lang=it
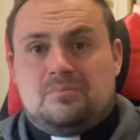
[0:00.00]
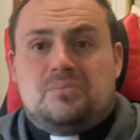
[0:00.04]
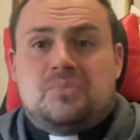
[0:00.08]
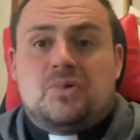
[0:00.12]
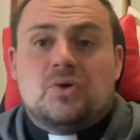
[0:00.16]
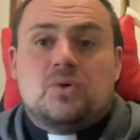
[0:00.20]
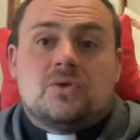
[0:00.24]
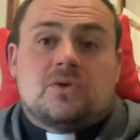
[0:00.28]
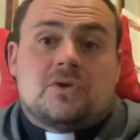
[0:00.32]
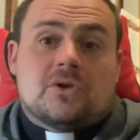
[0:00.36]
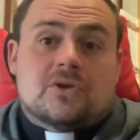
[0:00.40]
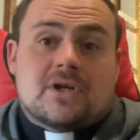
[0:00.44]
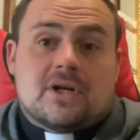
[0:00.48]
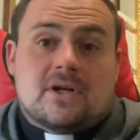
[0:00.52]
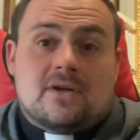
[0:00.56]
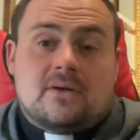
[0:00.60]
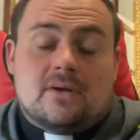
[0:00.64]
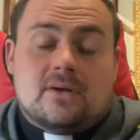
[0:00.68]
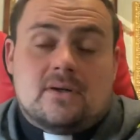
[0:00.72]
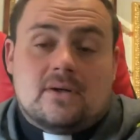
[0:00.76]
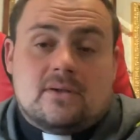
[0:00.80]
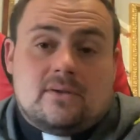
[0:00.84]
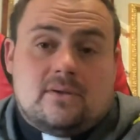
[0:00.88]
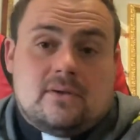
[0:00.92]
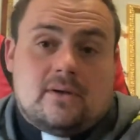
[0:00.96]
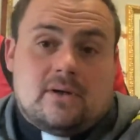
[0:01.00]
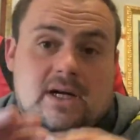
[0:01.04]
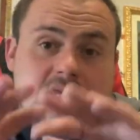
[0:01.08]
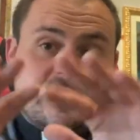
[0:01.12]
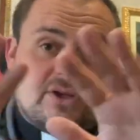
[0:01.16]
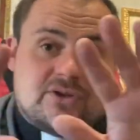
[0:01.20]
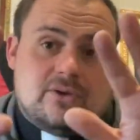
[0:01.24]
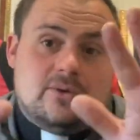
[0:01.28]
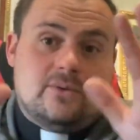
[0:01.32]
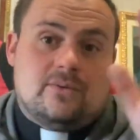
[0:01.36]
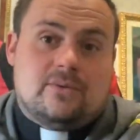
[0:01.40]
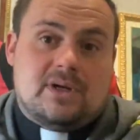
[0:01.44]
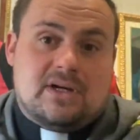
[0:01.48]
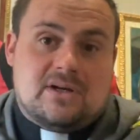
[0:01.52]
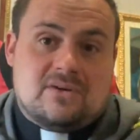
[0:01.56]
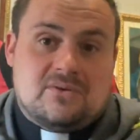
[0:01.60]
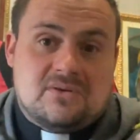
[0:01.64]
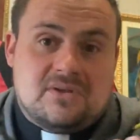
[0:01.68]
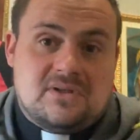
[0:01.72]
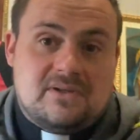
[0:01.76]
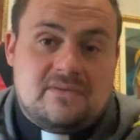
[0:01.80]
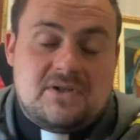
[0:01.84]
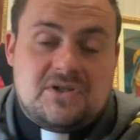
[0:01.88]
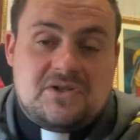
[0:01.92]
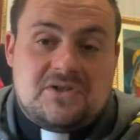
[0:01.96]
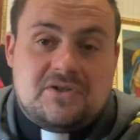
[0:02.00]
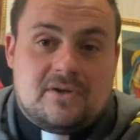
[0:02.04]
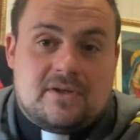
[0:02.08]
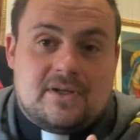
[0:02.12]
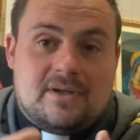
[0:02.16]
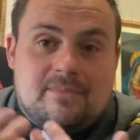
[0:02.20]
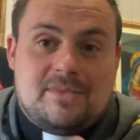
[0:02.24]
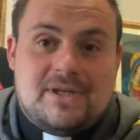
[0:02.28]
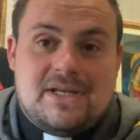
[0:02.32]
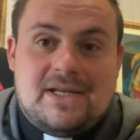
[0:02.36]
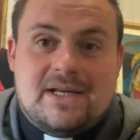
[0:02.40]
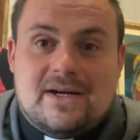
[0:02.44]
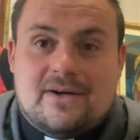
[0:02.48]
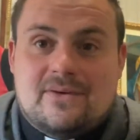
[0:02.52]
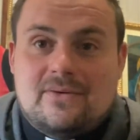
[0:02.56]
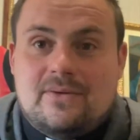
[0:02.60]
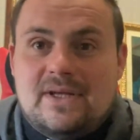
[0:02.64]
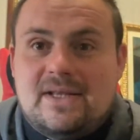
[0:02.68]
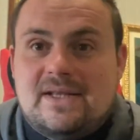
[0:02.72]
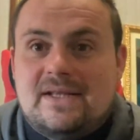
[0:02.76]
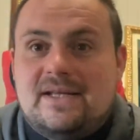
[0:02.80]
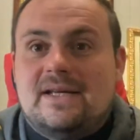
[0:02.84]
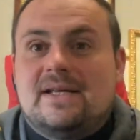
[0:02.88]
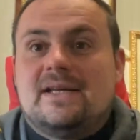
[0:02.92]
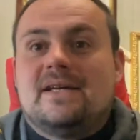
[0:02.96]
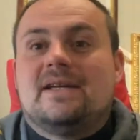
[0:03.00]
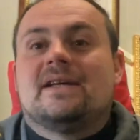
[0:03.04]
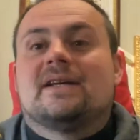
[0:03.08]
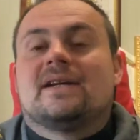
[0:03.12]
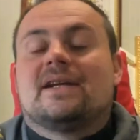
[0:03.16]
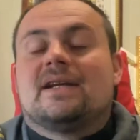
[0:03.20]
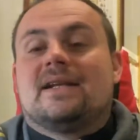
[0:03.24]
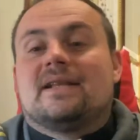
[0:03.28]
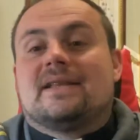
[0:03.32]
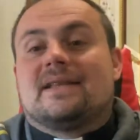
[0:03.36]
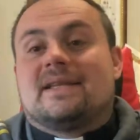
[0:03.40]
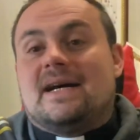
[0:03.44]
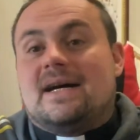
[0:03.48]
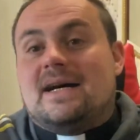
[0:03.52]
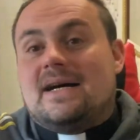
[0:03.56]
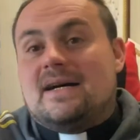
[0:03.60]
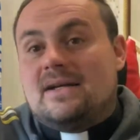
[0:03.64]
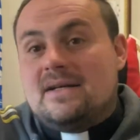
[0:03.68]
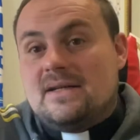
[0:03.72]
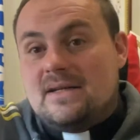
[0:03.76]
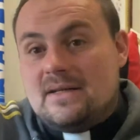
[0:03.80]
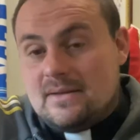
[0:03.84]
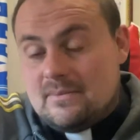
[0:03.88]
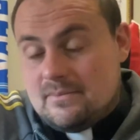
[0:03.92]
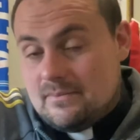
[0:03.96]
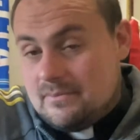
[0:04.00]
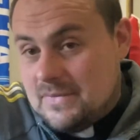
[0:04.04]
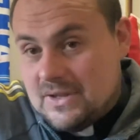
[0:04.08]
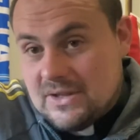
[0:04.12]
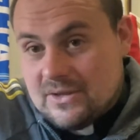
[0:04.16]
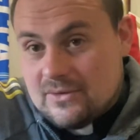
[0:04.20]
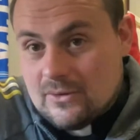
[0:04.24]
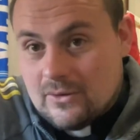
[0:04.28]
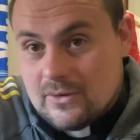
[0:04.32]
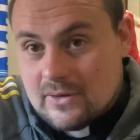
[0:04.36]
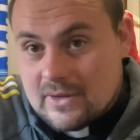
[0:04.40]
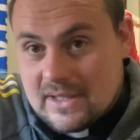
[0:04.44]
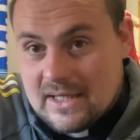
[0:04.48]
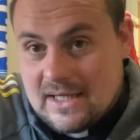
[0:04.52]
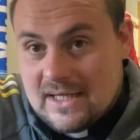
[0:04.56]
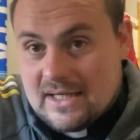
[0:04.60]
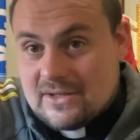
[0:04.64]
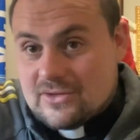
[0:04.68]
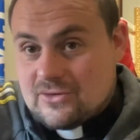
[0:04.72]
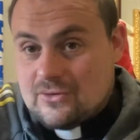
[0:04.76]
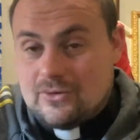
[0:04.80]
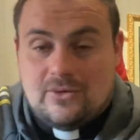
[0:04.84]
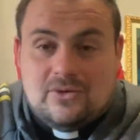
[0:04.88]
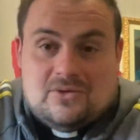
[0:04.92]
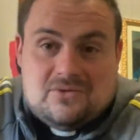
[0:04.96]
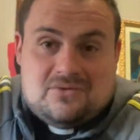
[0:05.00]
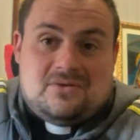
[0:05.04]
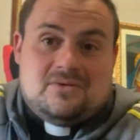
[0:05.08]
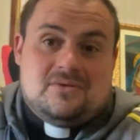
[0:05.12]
Punto secondo è solo una condivisione mia, quindi in realtà mi tocca solo